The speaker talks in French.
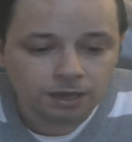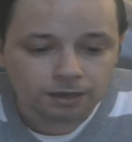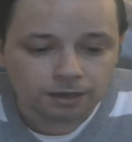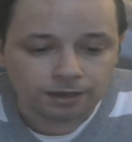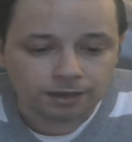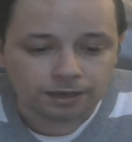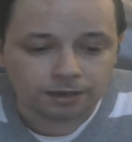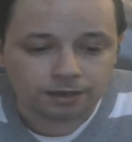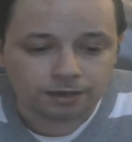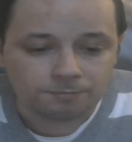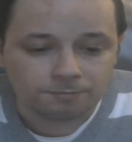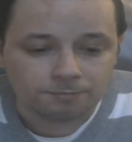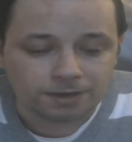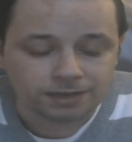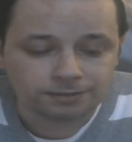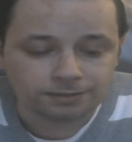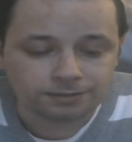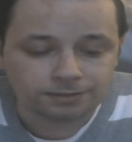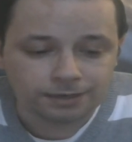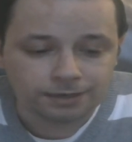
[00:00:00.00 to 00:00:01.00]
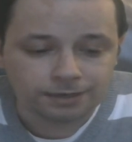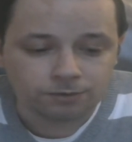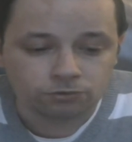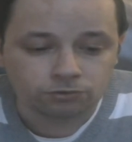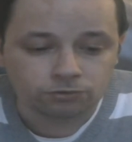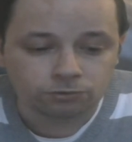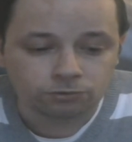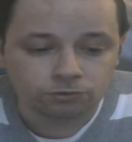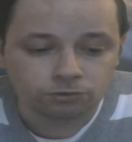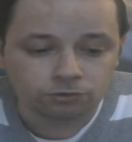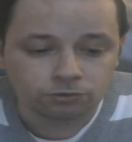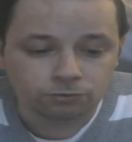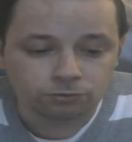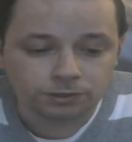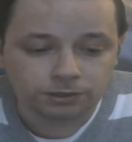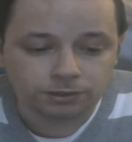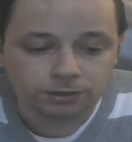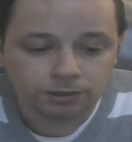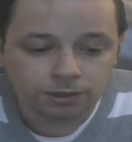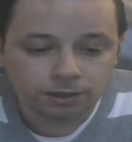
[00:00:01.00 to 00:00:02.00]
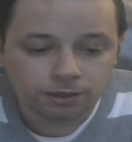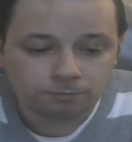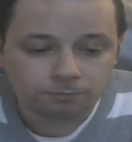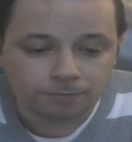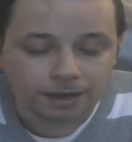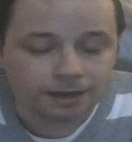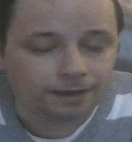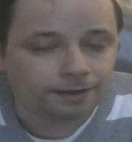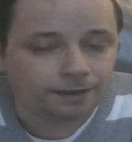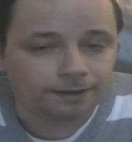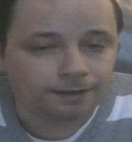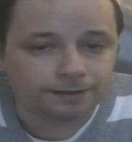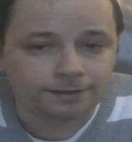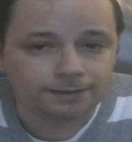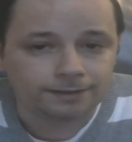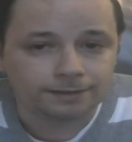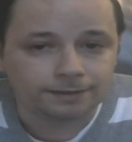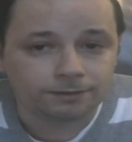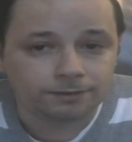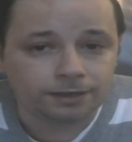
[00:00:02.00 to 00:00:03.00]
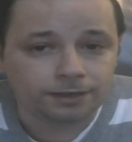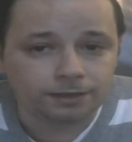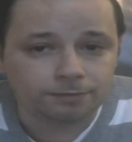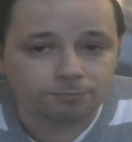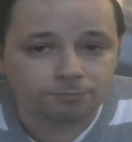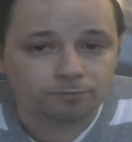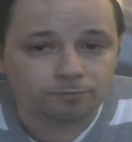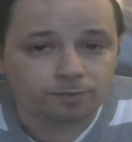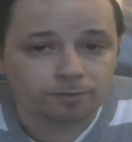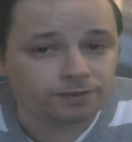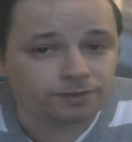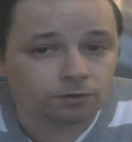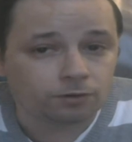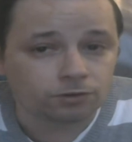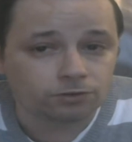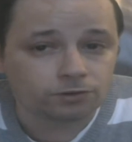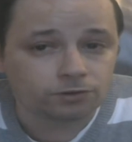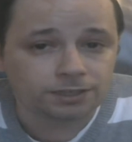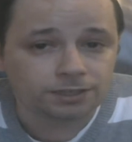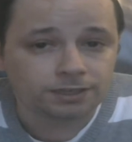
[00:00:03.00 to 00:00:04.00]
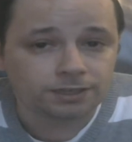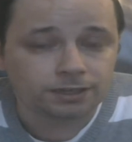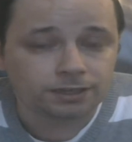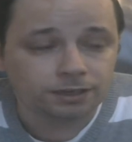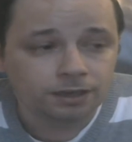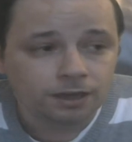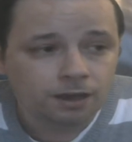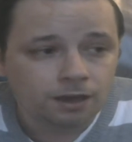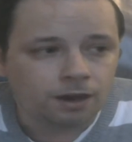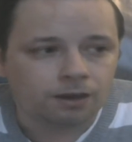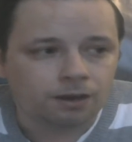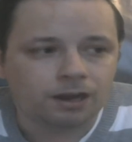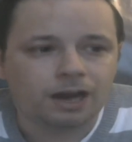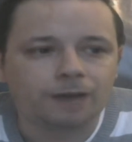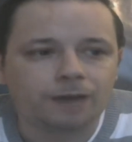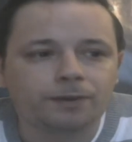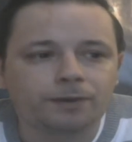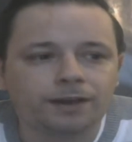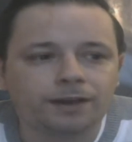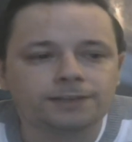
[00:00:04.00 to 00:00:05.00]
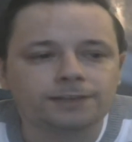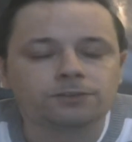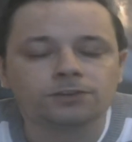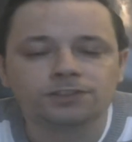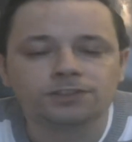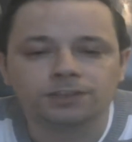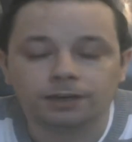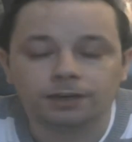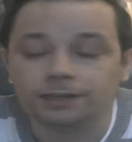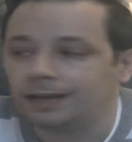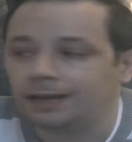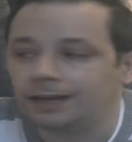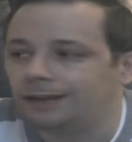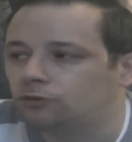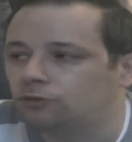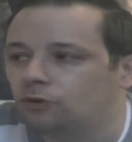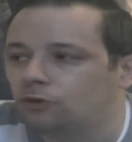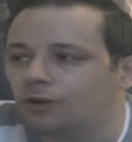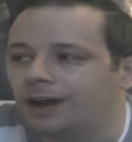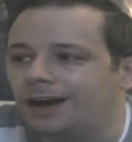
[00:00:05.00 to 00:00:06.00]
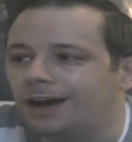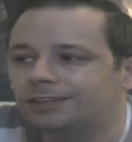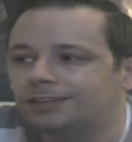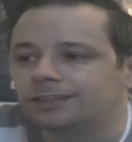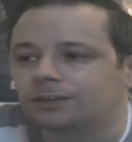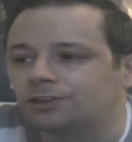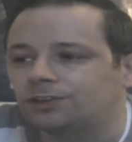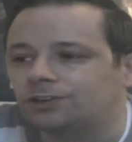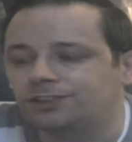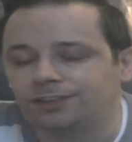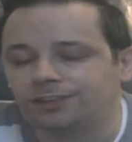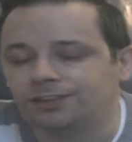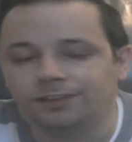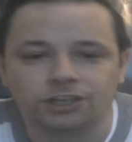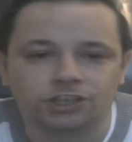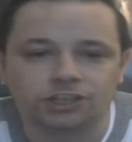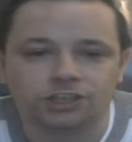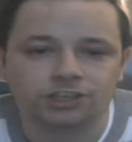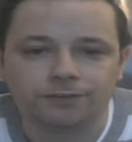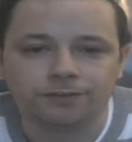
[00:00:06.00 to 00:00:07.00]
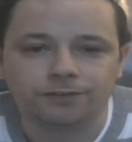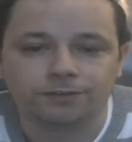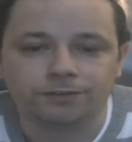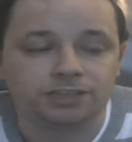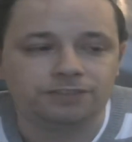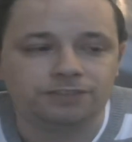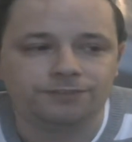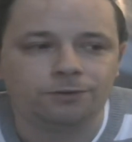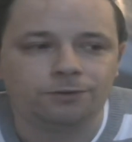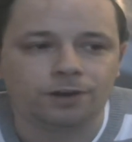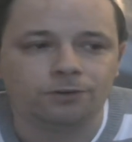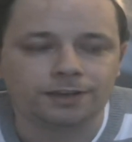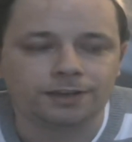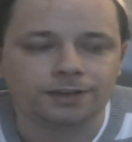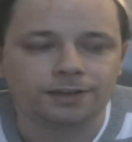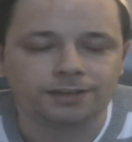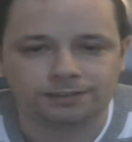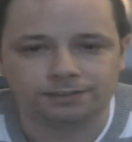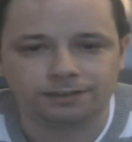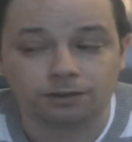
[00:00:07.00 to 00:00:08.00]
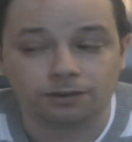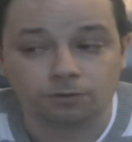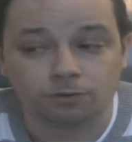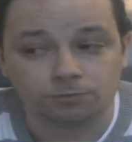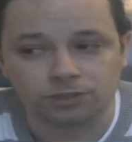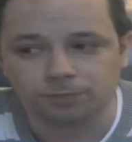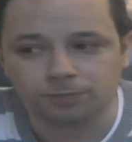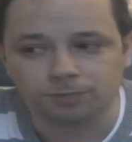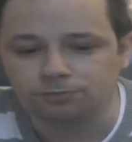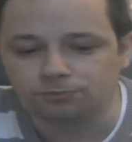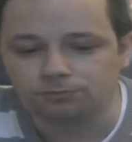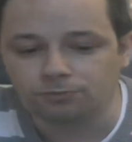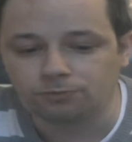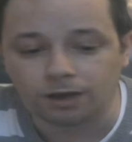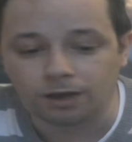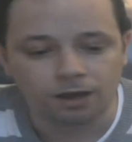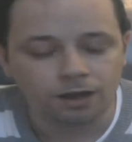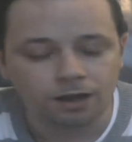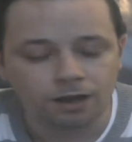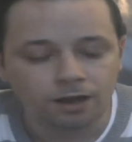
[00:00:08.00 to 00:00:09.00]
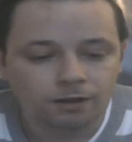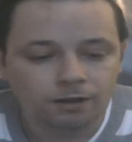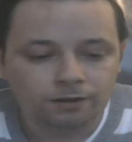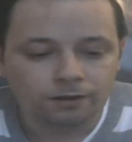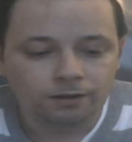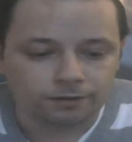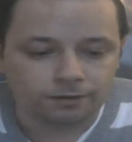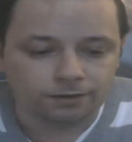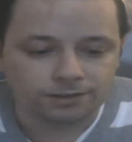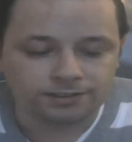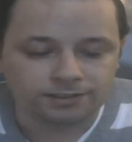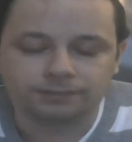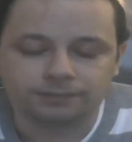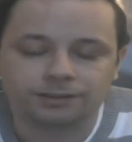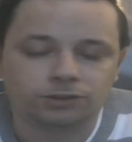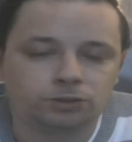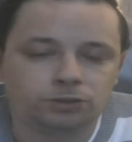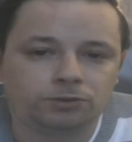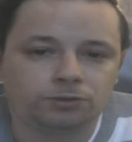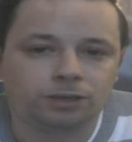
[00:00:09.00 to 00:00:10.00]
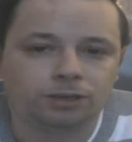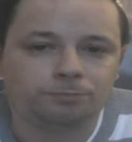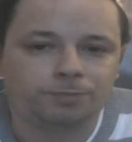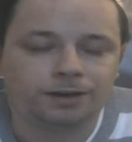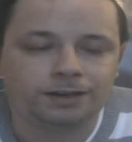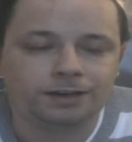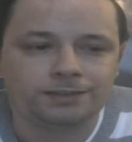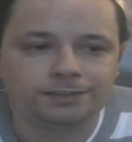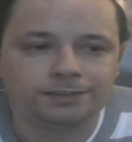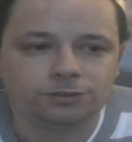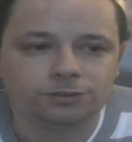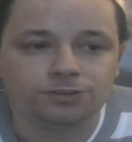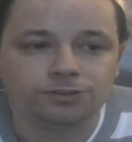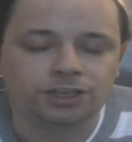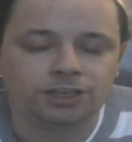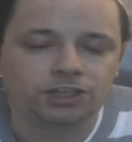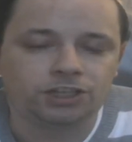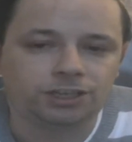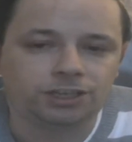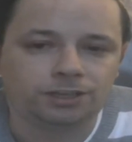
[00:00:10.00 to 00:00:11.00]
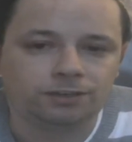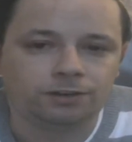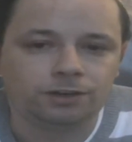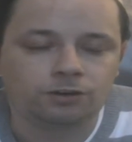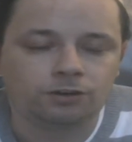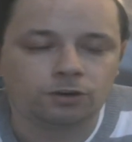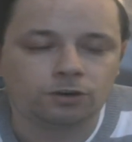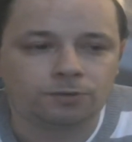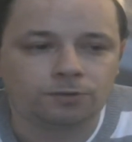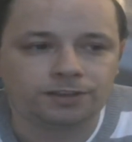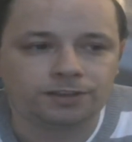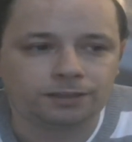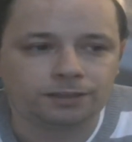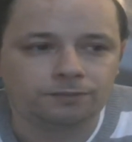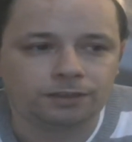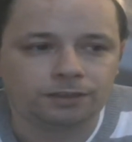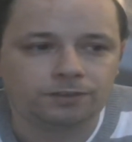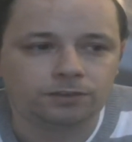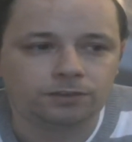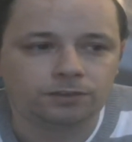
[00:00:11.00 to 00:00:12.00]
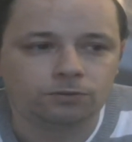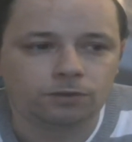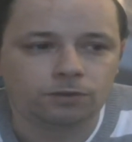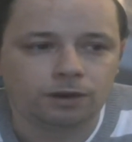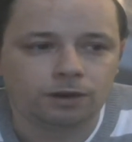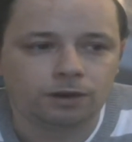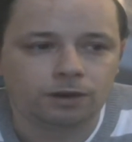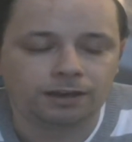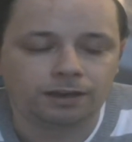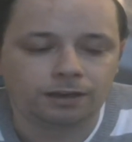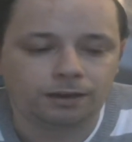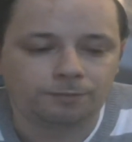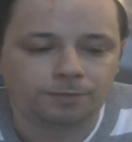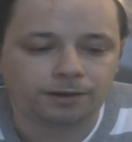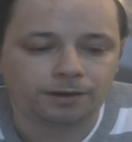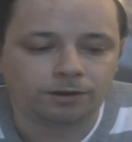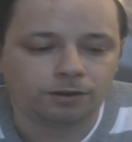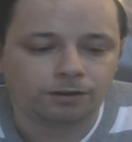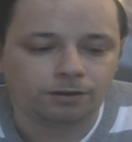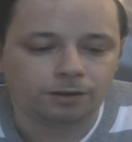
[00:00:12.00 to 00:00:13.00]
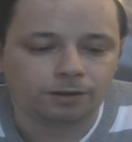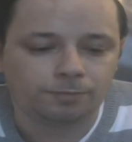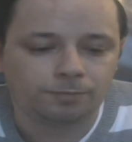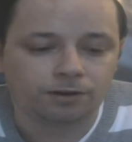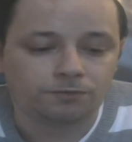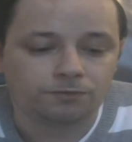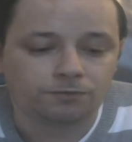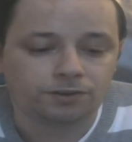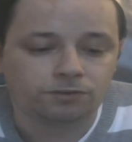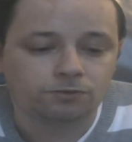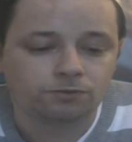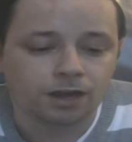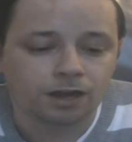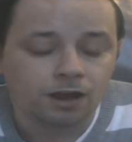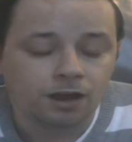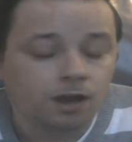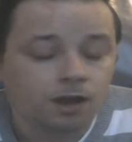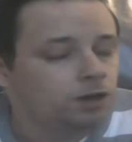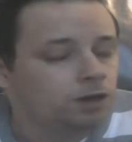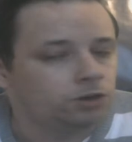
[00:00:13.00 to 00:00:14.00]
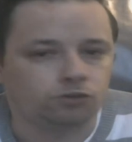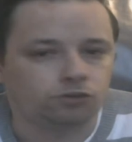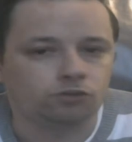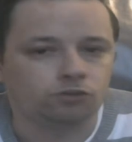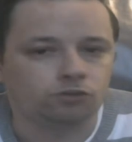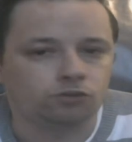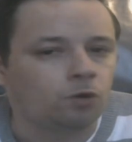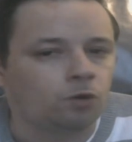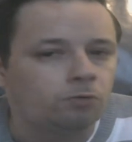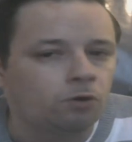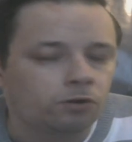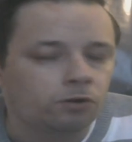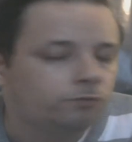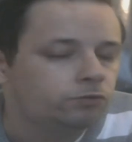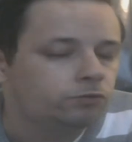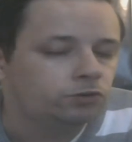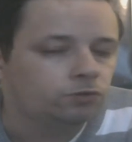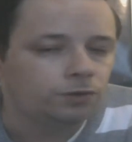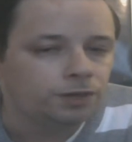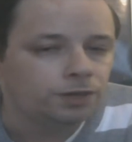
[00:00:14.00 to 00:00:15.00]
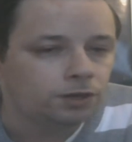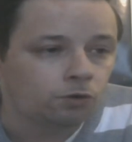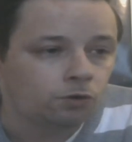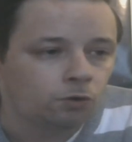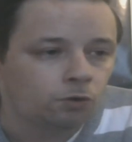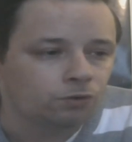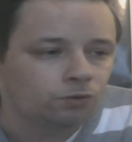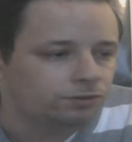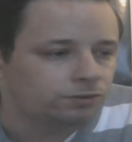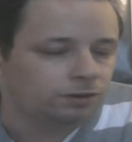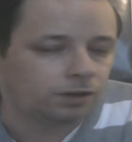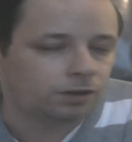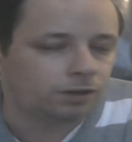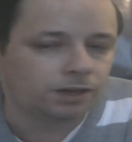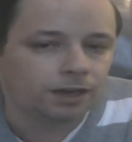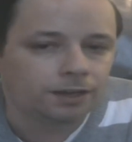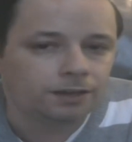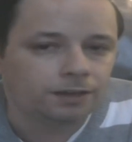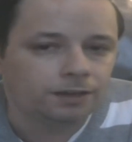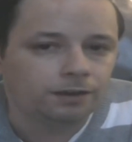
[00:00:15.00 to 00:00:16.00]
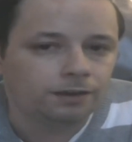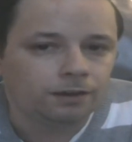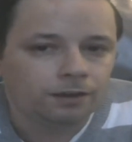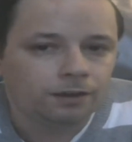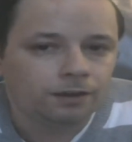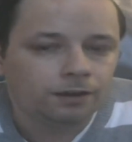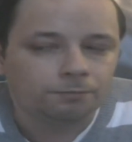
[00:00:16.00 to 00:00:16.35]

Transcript: et Marseille, au jour d'aujourd'hui, euh, voilà, ils peuvent pas faire grand chose, les gars. Alors après, est-ce que c'est euh, de là à dire que c'est des chèvres qui valent rien, etc. Comme j'ai pu voir euh, certains supporters parisiens se déchaîner dans les commentaires des vidéos après, après, leur victoire. Je comprends que vous soyez content d'avoir gagné.